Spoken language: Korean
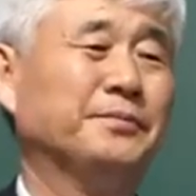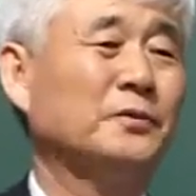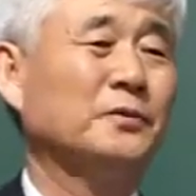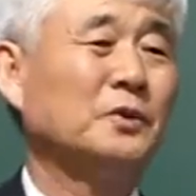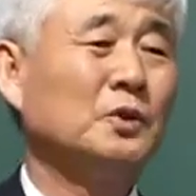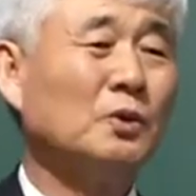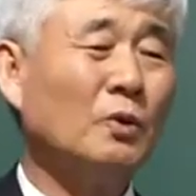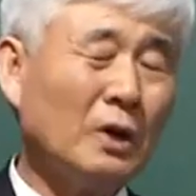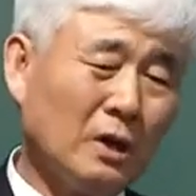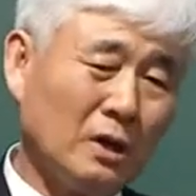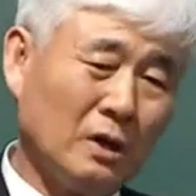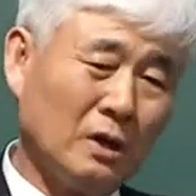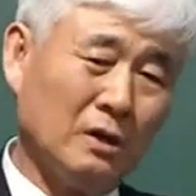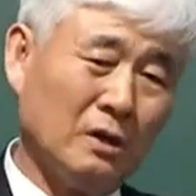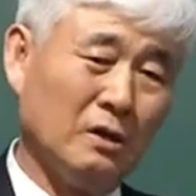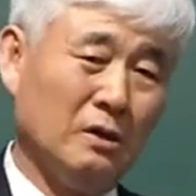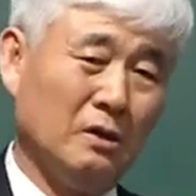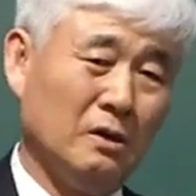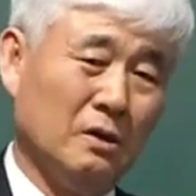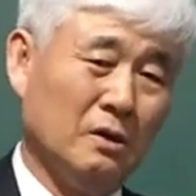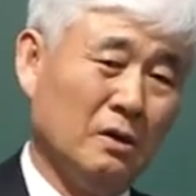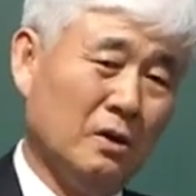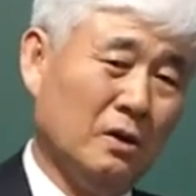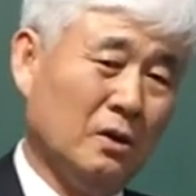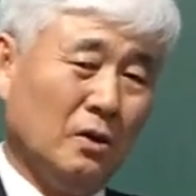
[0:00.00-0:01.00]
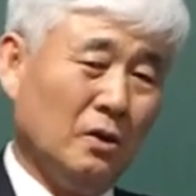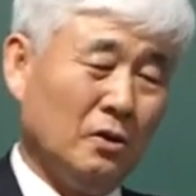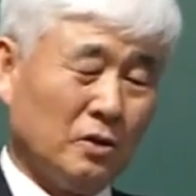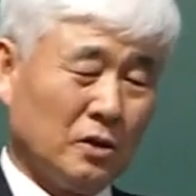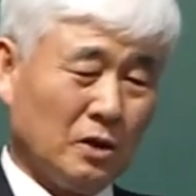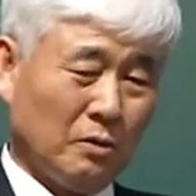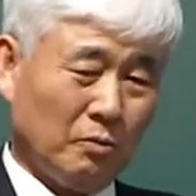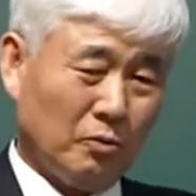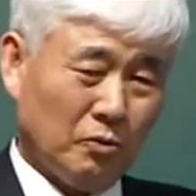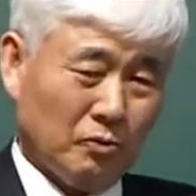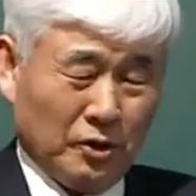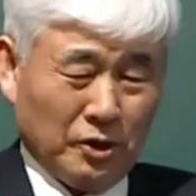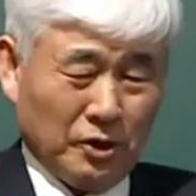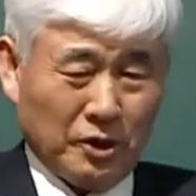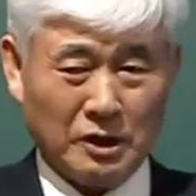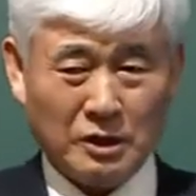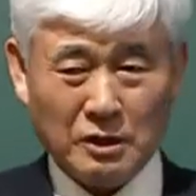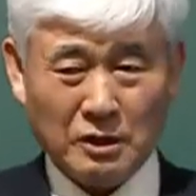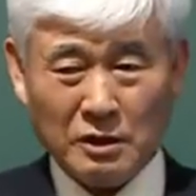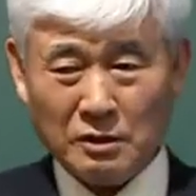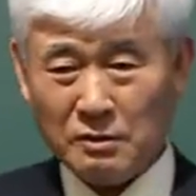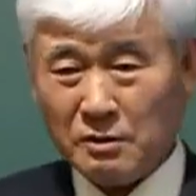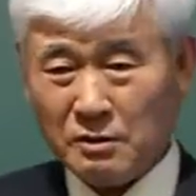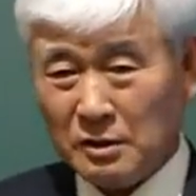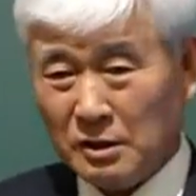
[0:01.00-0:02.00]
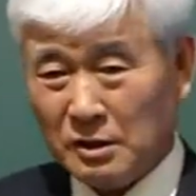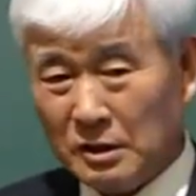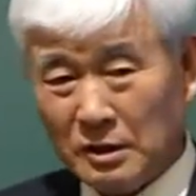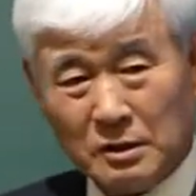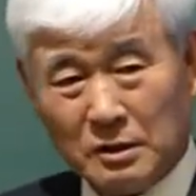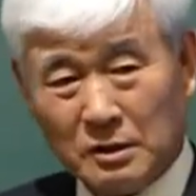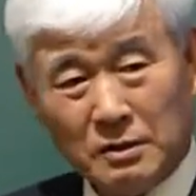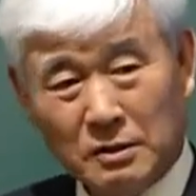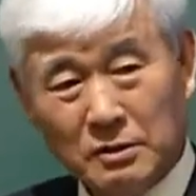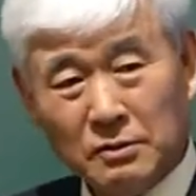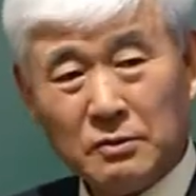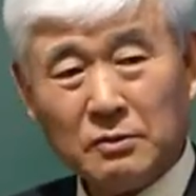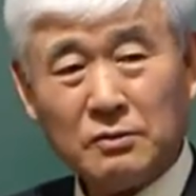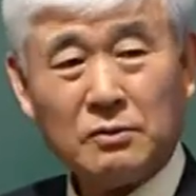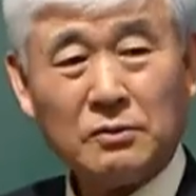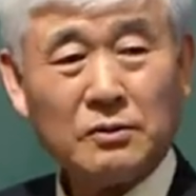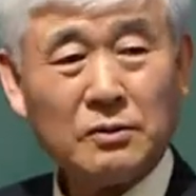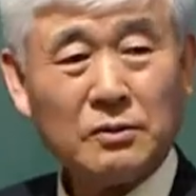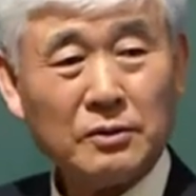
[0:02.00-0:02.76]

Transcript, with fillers: 왜? 자본주의 시장 경제잖아요.